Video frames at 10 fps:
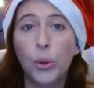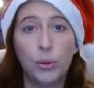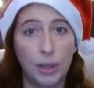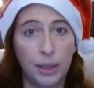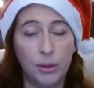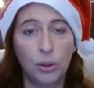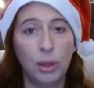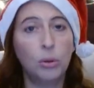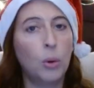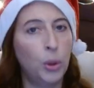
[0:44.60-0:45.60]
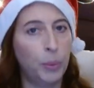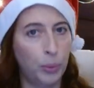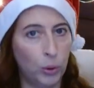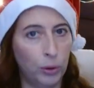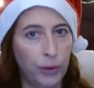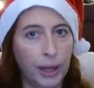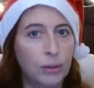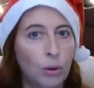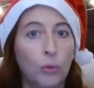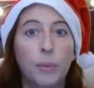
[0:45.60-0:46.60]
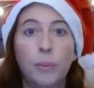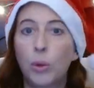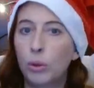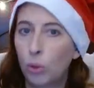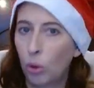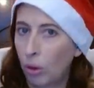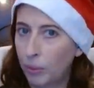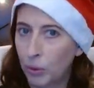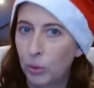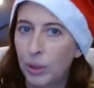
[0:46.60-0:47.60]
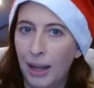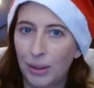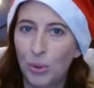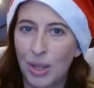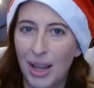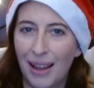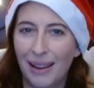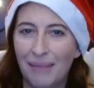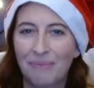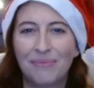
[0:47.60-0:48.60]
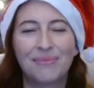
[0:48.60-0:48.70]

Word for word: io ho selezionato quello in polvere che trovo molto comodo da dosare